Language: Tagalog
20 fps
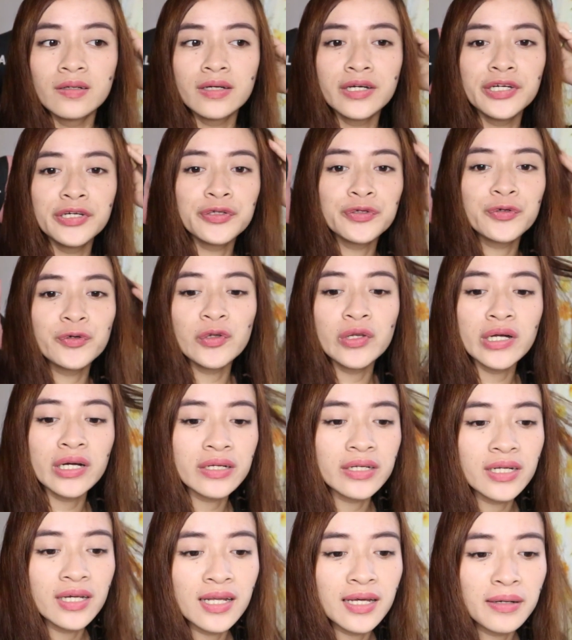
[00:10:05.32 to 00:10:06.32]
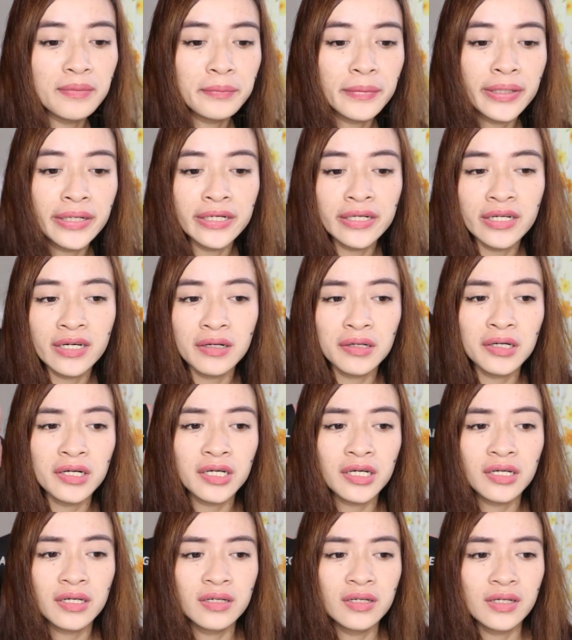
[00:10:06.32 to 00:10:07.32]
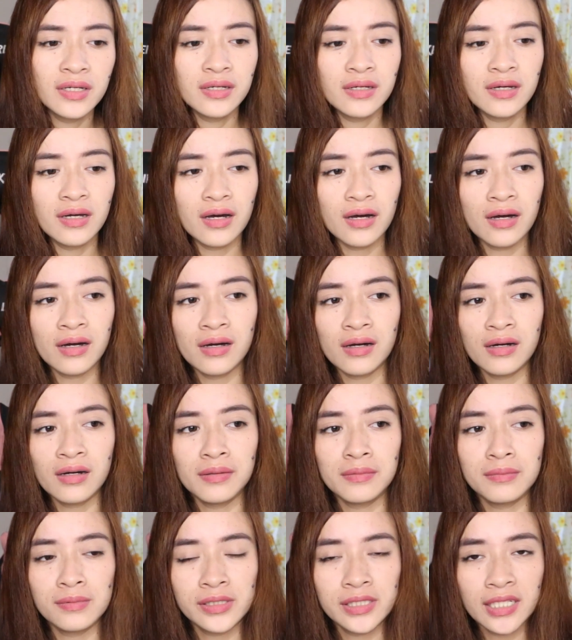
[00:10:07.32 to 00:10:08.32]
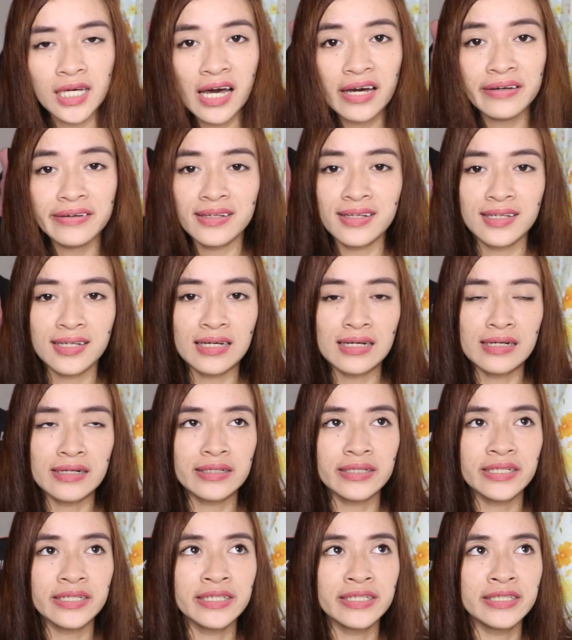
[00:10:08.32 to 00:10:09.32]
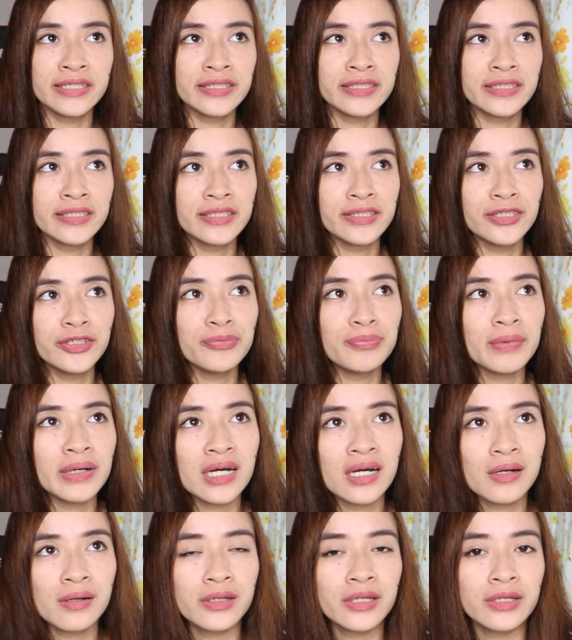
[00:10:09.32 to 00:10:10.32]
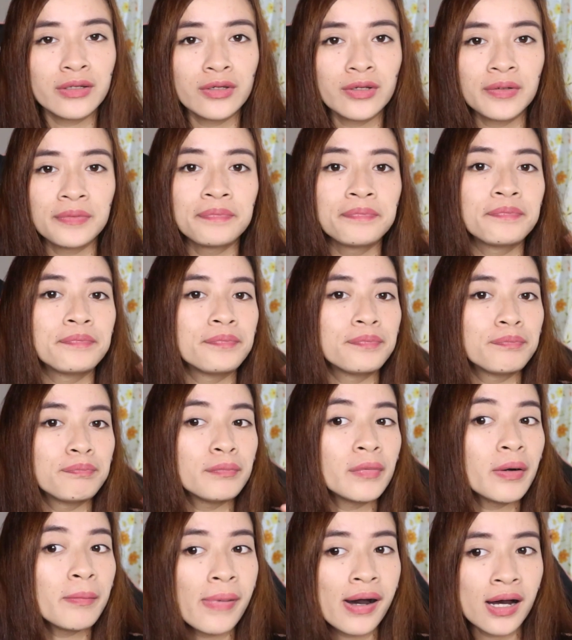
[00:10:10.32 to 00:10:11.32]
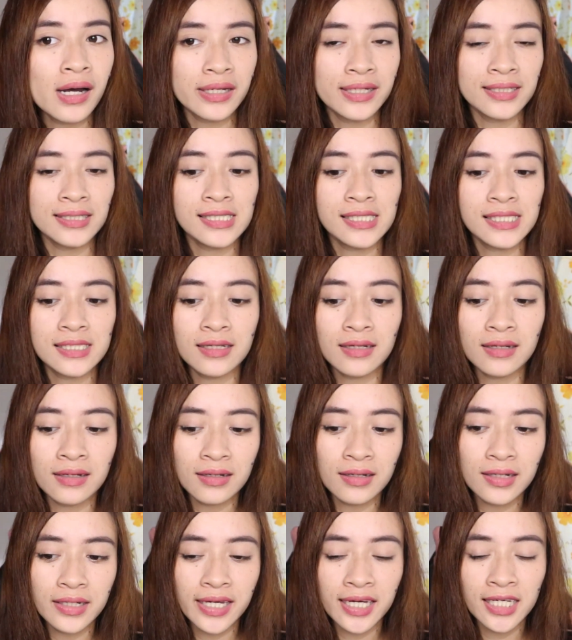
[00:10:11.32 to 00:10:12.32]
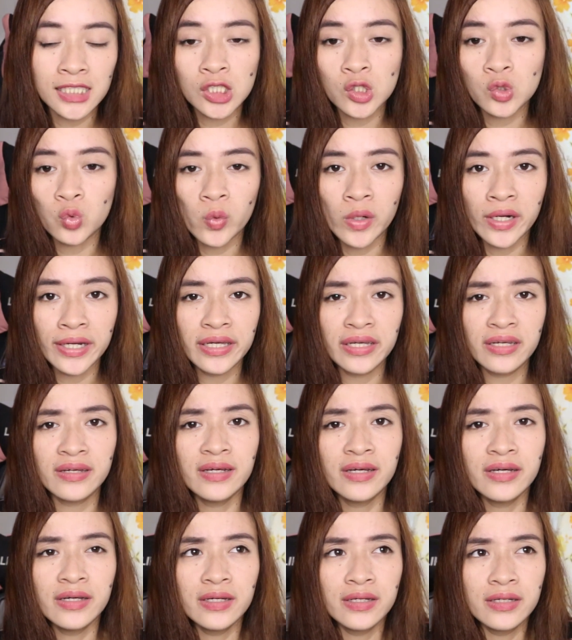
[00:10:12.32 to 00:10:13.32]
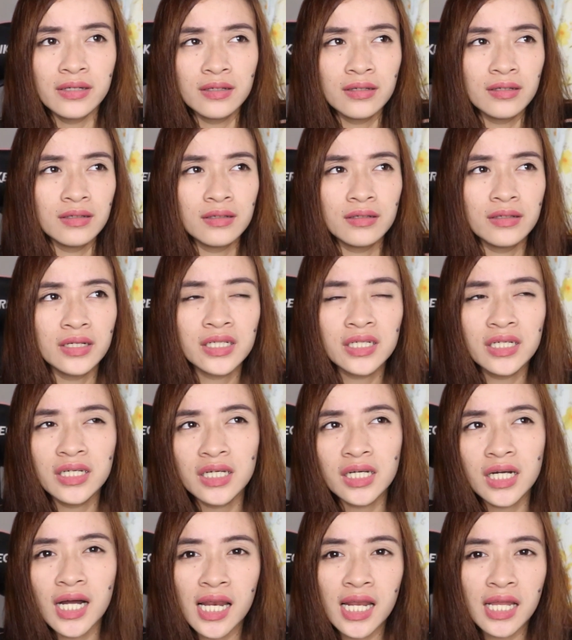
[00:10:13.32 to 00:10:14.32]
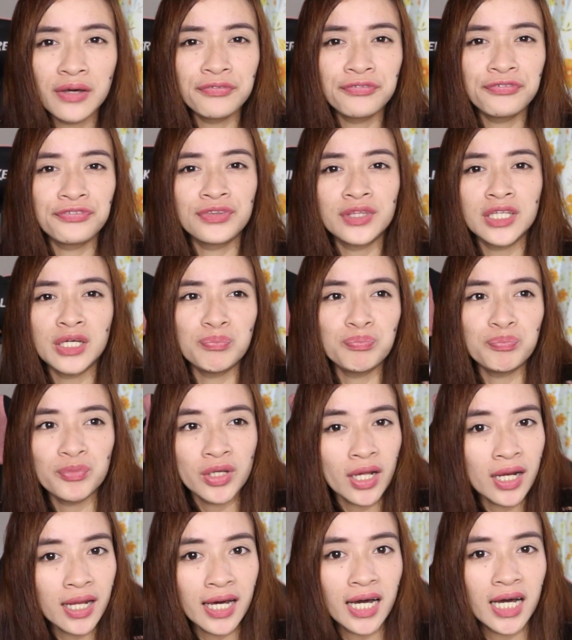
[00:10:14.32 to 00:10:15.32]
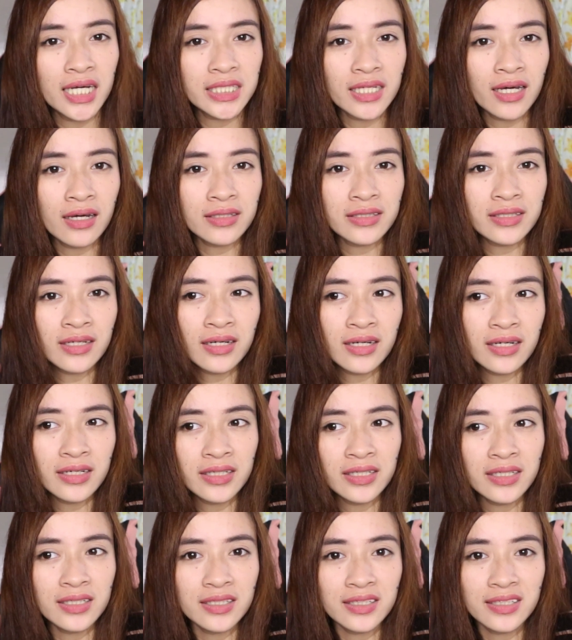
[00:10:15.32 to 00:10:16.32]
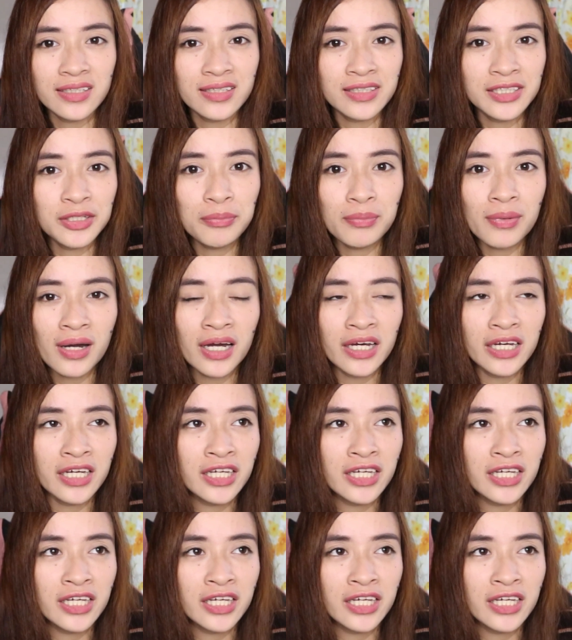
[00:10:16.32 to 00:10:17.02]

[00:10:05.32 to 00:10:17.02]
Ngayon ko lang nalaman na uh, sa akin lang and yung mga babae sa SY naging kalab team niya lahat ata. ba diba?